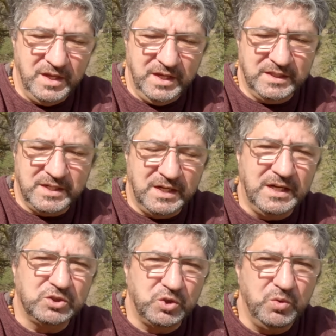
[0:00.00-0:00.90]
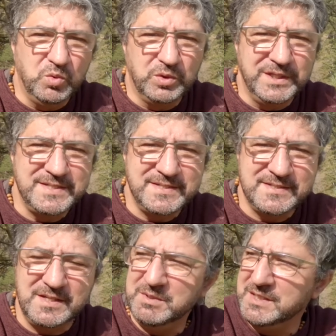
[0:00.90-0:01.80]
che tra l'altro è uno dei
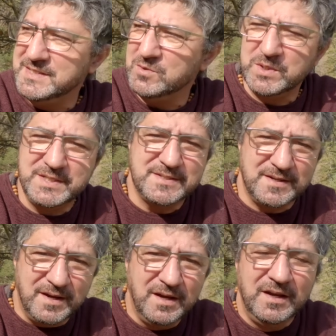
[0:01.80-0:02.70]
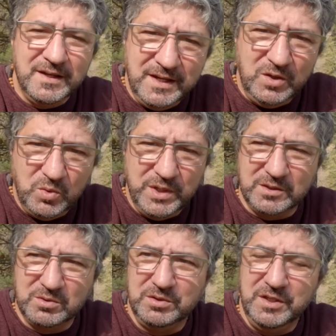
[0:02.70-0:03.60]
sistemi di sicurezza che noi
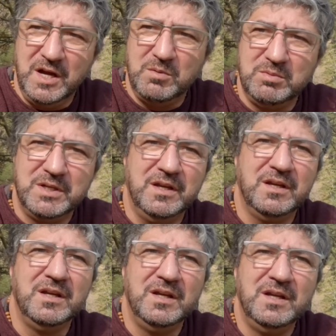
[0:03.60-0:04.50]
adottiamo perché